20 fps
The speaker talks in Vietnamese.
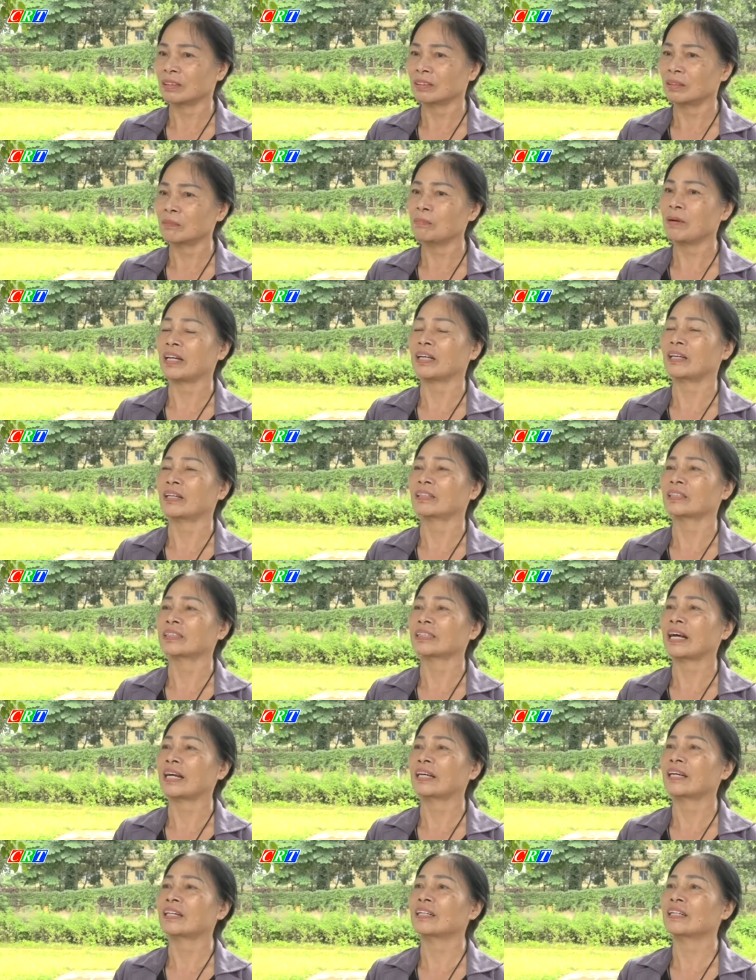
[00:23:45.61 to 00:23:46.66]
thứ bảy là
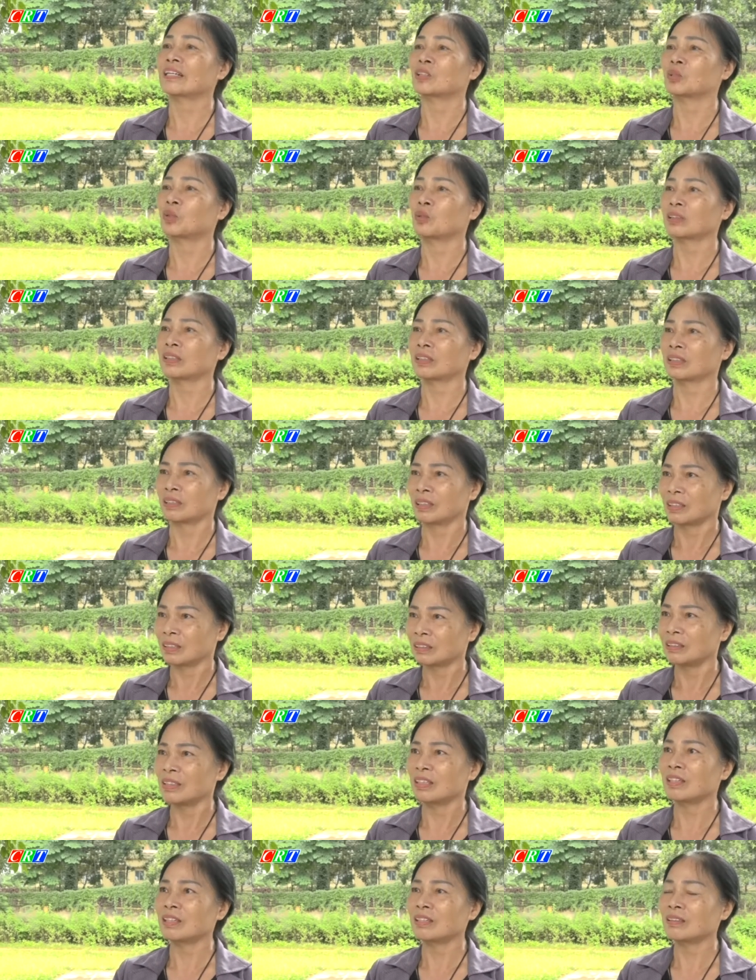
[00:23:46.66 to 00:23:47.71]
xã đã điện xuống là
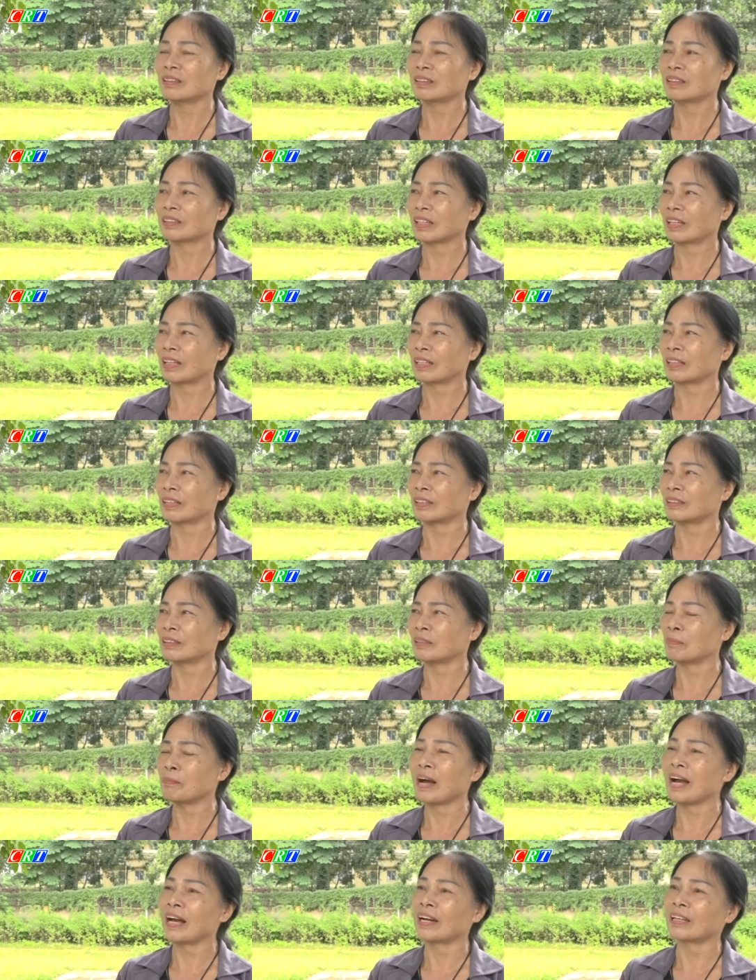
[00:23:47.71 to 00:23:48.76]
nhớ ngày
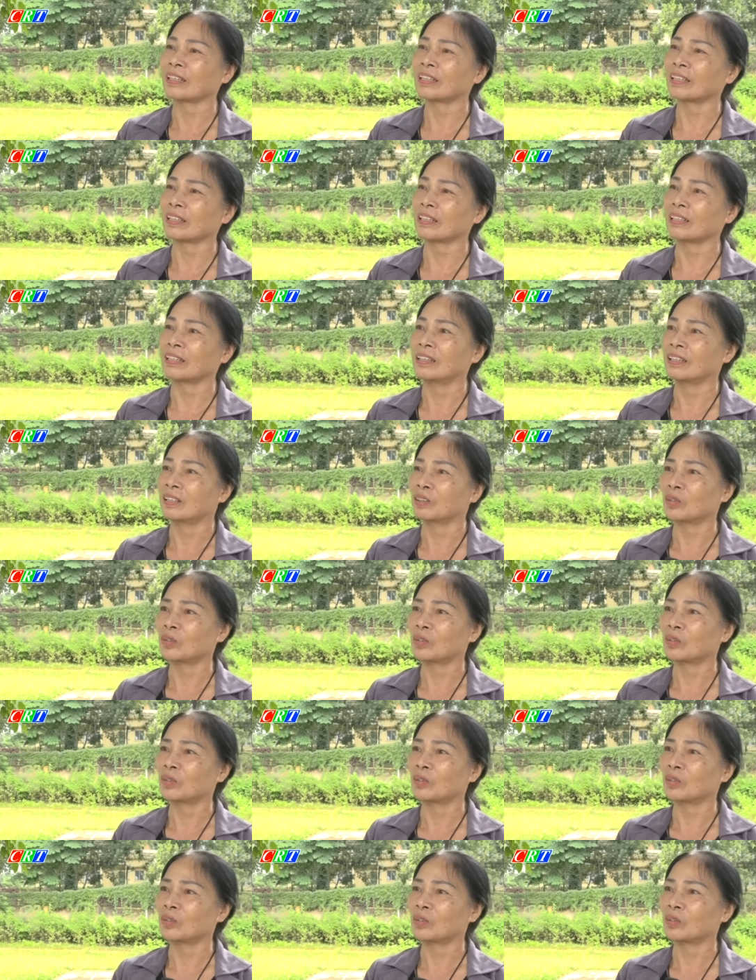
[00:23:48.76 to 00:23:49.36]
thứ ba là ngày